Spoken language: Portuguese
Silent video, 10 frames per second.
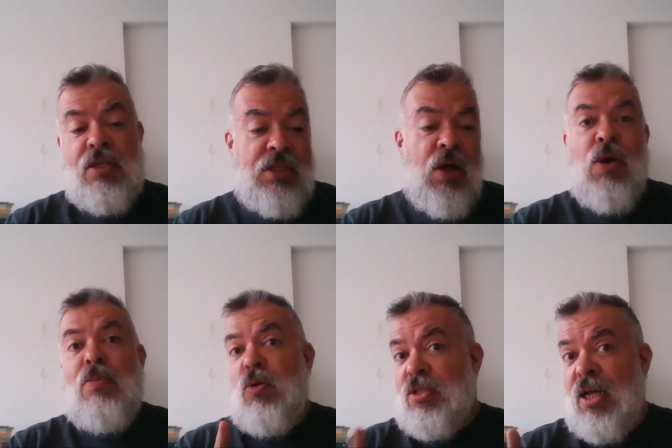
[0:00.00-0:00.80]
que não é
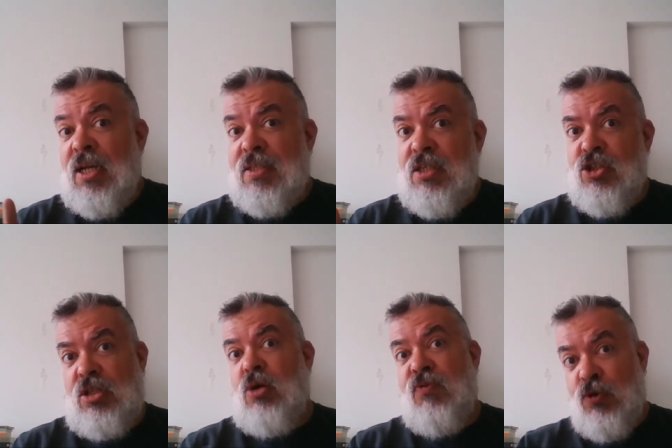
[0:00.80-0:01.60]
uma coisa
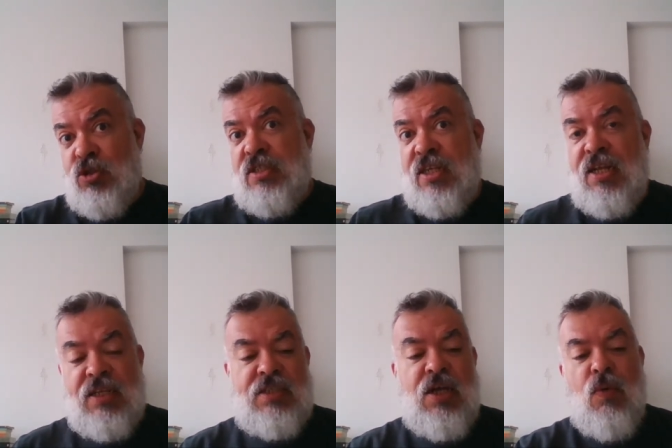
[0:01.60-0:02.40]
racista, é um fruto da
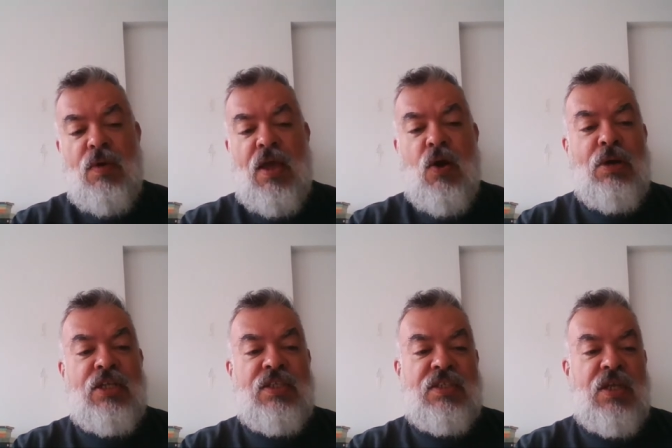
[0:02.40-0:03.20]
segregação, é uma
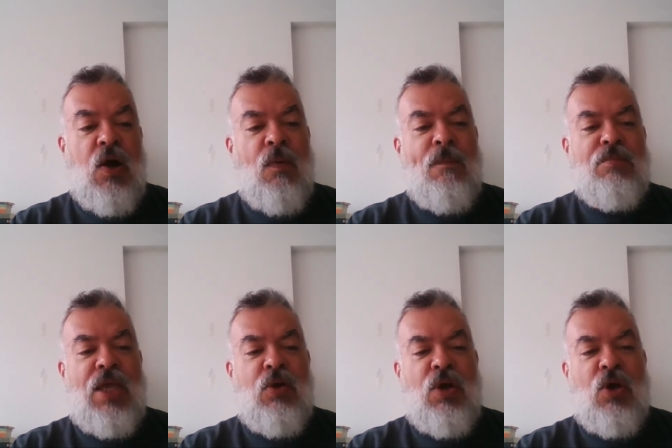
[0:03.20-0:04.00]
edição,
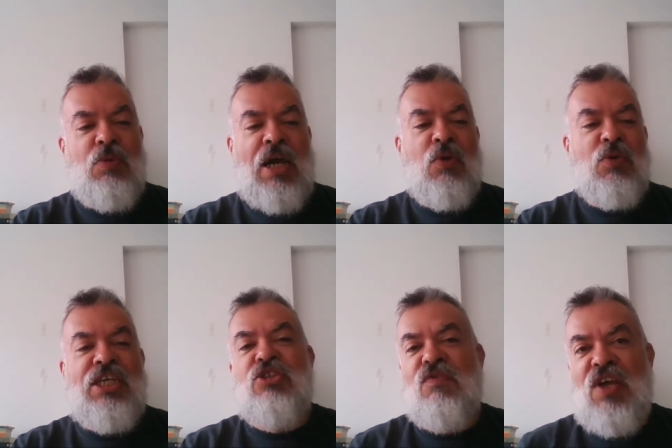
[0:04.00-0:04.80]
é um, é uma, é um
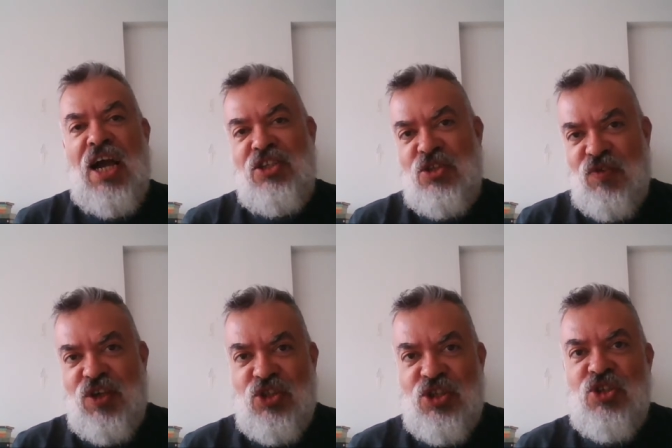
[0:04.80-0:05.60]
guia de viagens
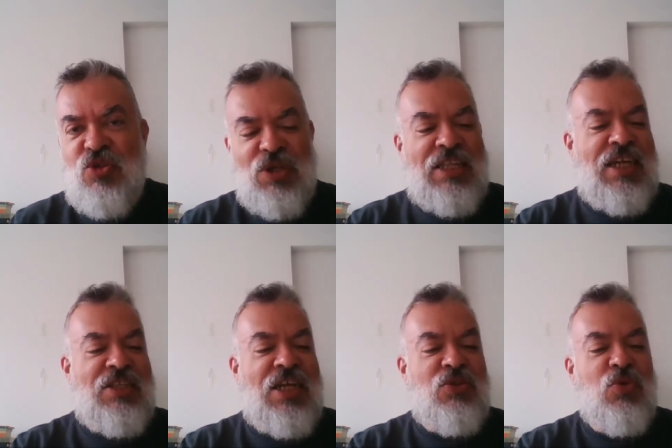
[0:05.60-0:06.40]
fictício né,
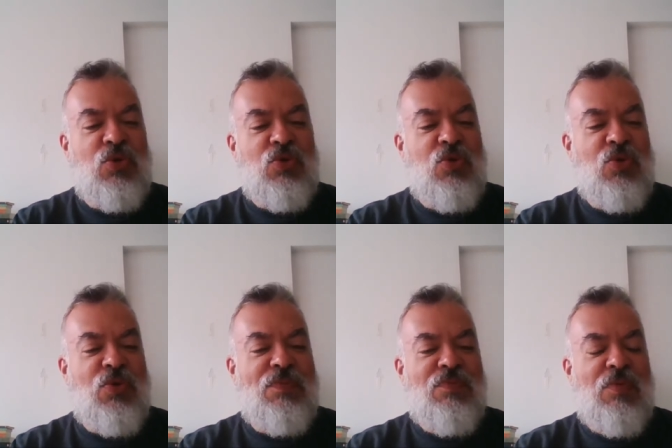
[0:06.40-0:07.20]
da, da do,
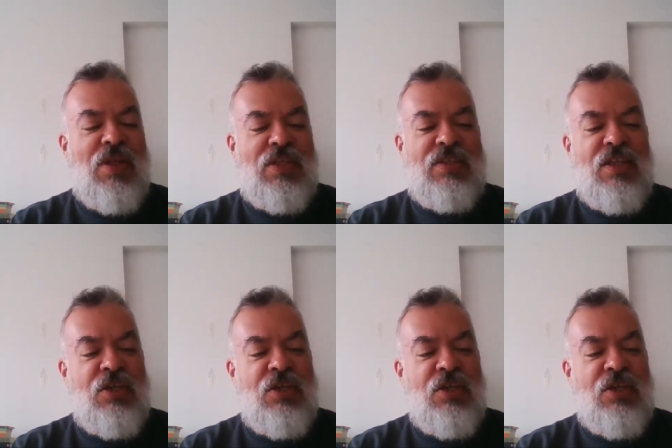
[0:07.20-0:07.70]
do, desse